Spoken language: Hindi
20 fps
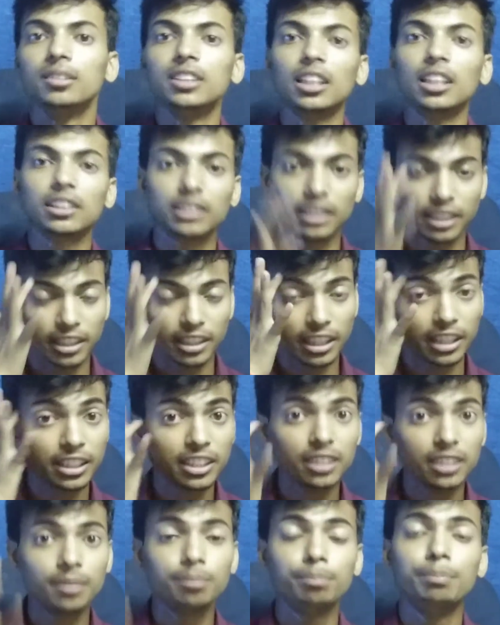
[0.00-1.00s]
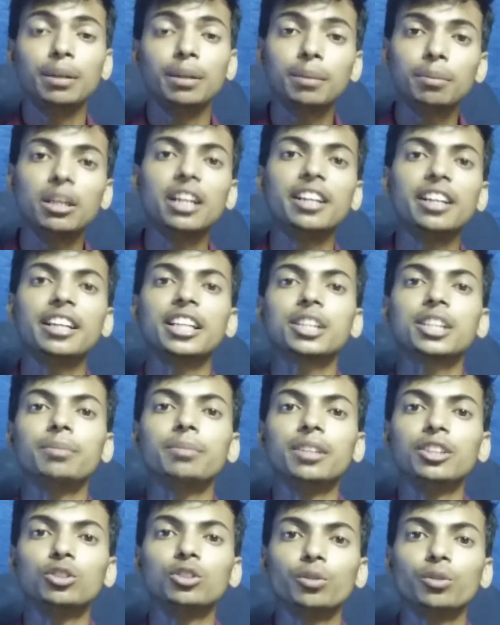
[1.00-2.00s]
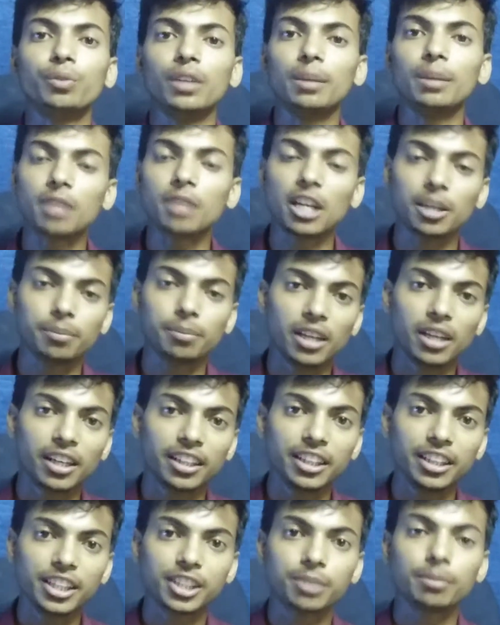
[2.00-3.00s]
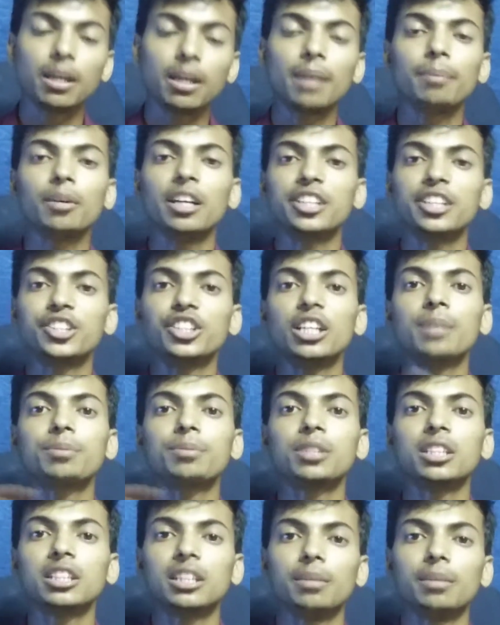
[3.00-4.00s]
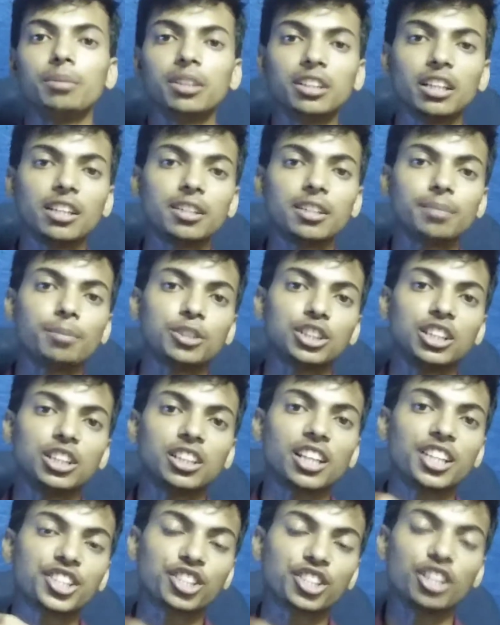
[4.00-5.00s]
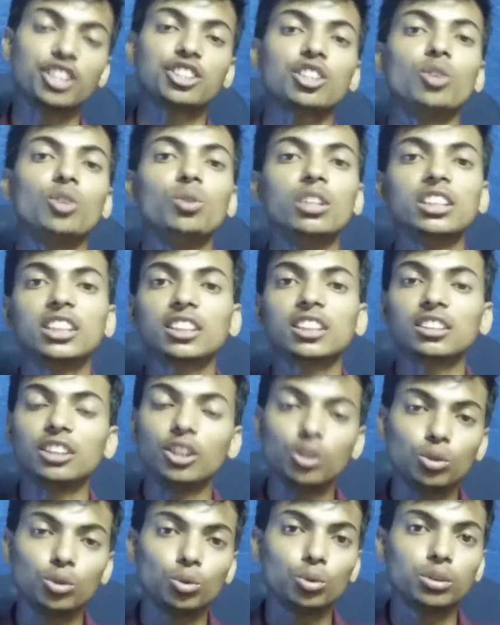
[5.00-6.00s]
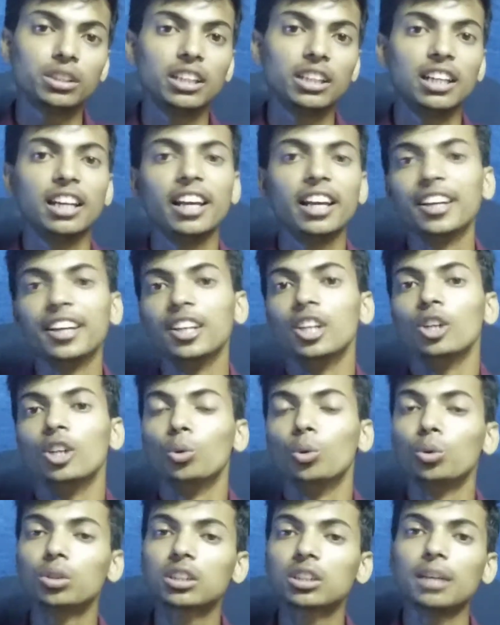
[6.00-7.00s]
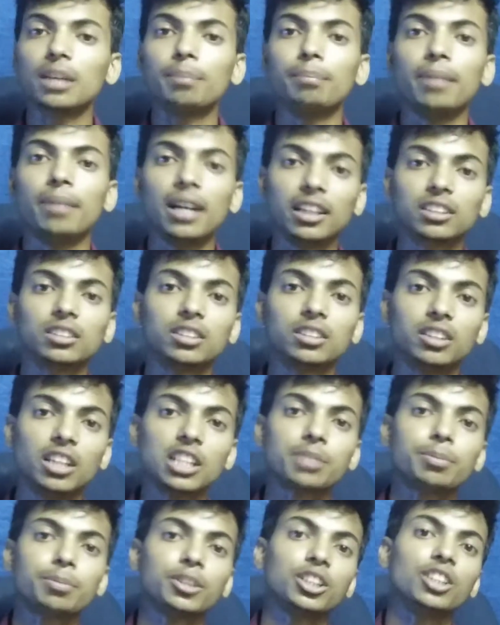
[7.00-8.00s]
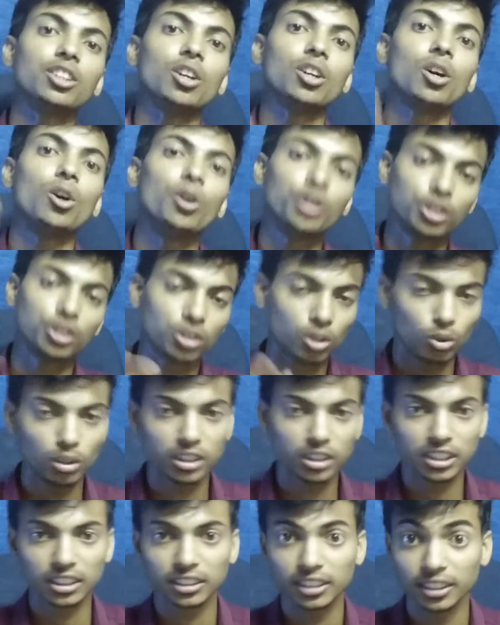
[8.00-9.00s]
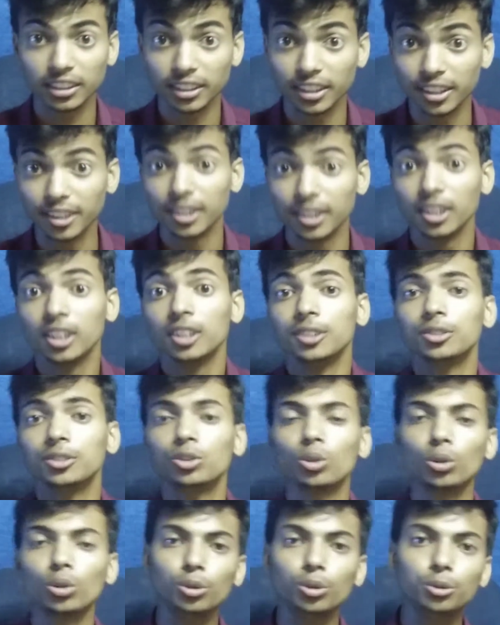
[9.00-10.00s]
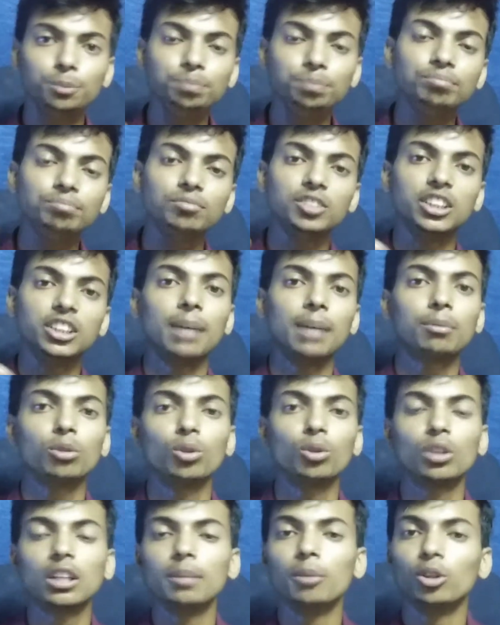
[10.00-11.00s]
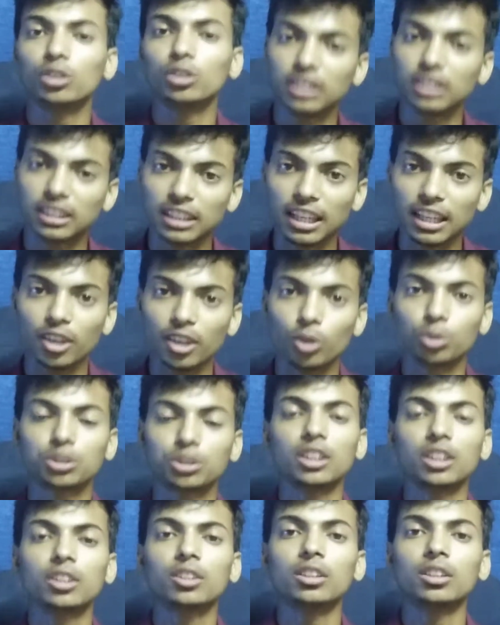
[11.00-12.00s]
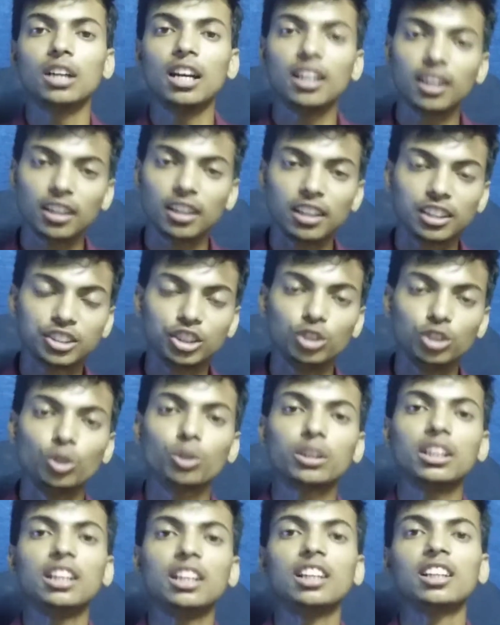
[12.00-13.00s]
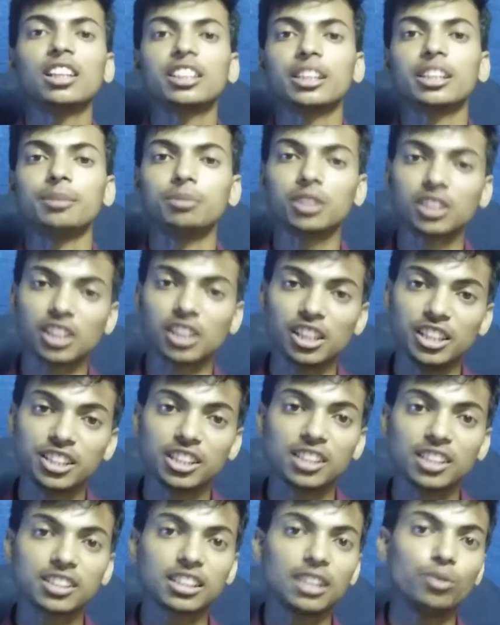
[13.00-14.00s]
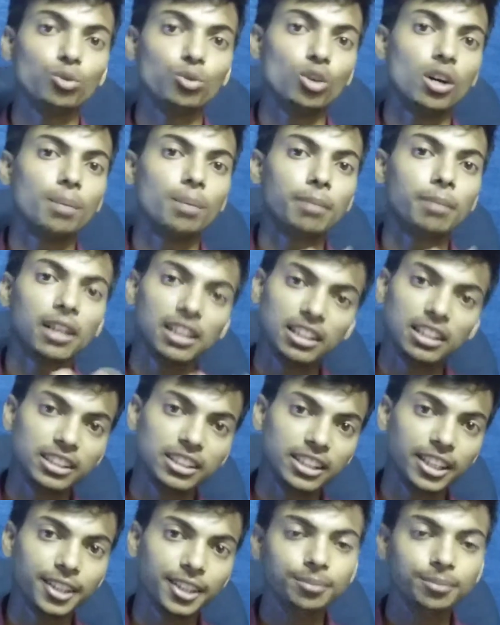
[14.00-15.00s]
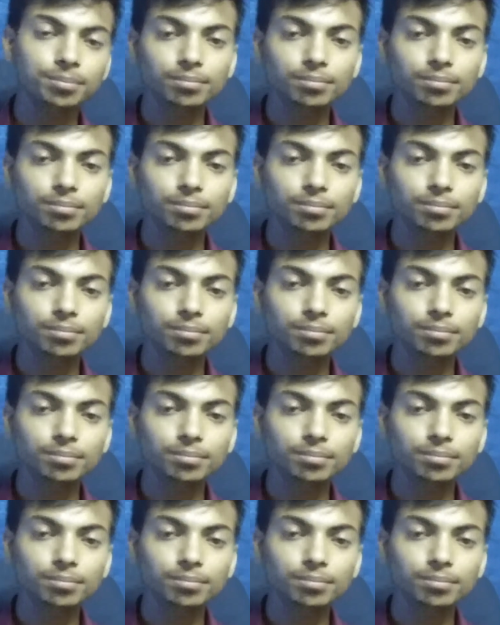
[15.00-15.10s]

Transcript: जाते हैं ग्रेट इंडियन बिग बिलियन डेज में जो फ्लिपकार्ट में आ रही है इसमें आप एच डी एफ सी से भी टेन परसेंट का एक्स्ट्रा डिस्काउंट ले सकते हैं जो सेल है उसके बाद दस परसेंट और डिस्काउंट ले सकते हैं तो ये आप लोगों के लिए बहुत ही ज़्यादा है उसकी अलग अलग चीज़ों की अलग अलग टर्म्स एंड कंडीशंस हैं वो आप पढ़ लीजिए